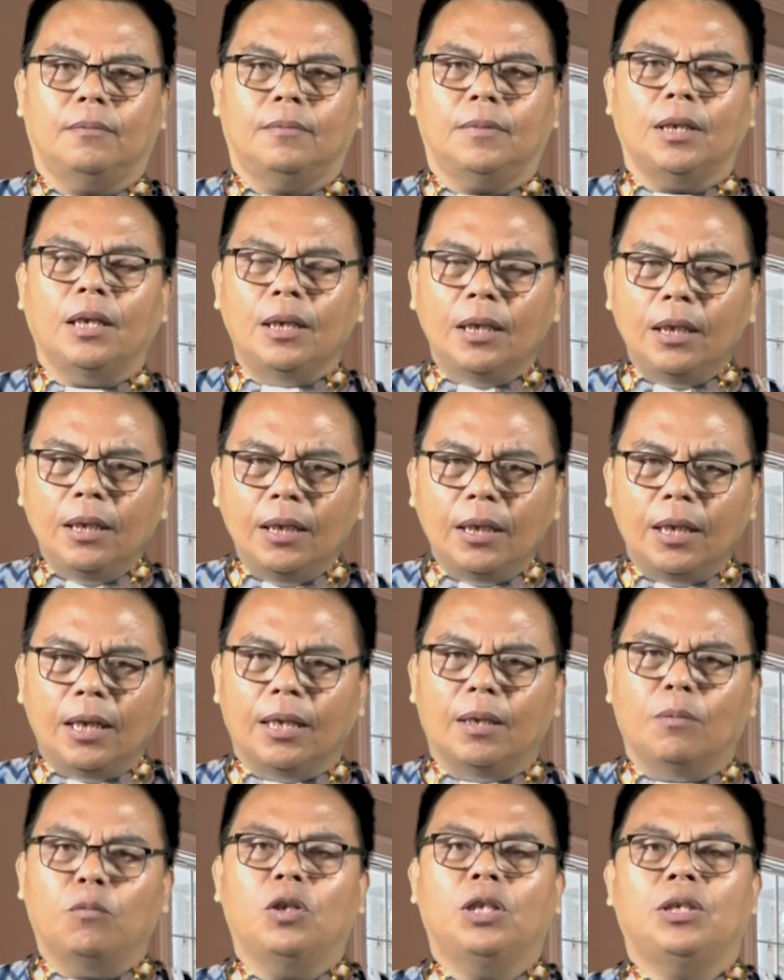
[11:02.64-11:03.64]
Dan inilah
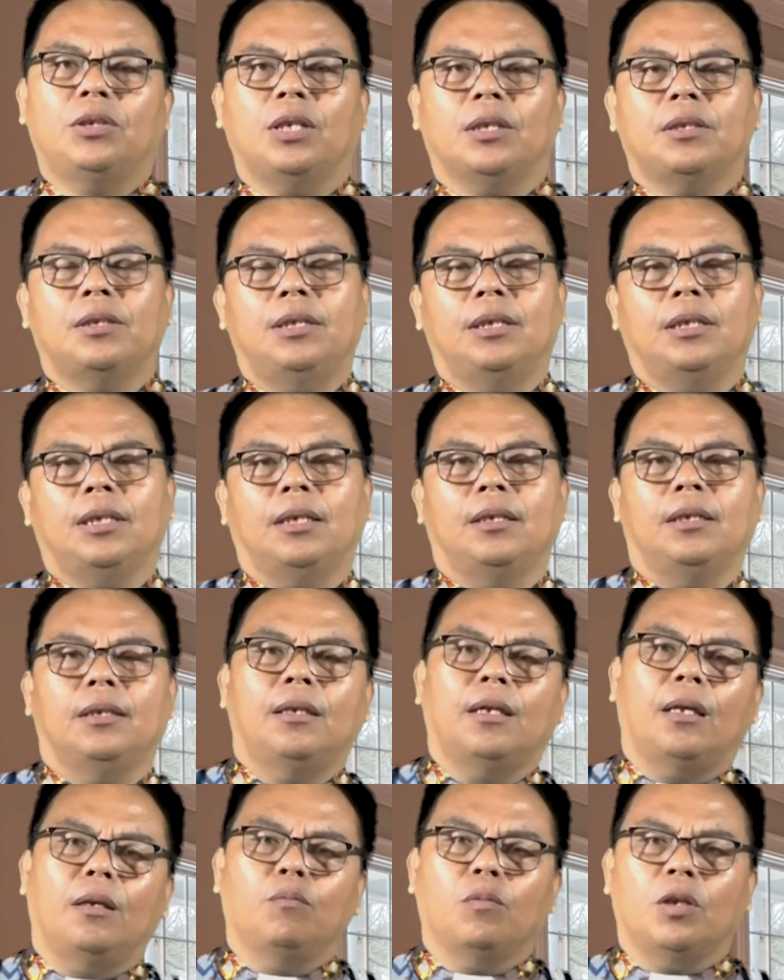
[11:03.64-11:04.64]
yang mau disaksikan di
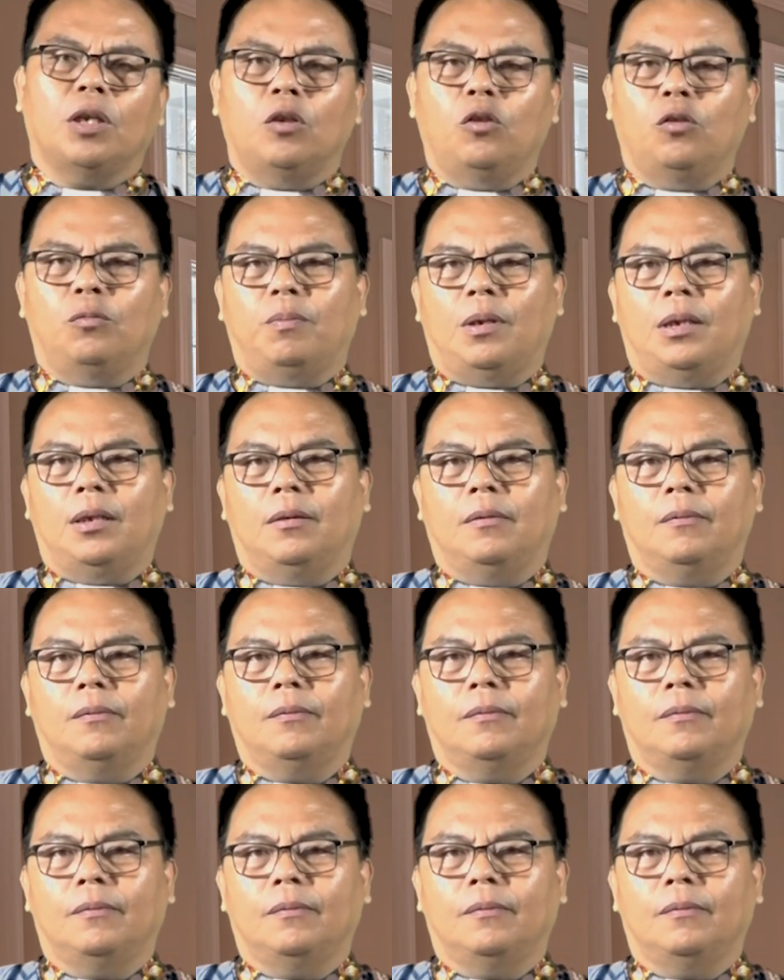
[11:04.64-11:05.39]
dalam kehidupan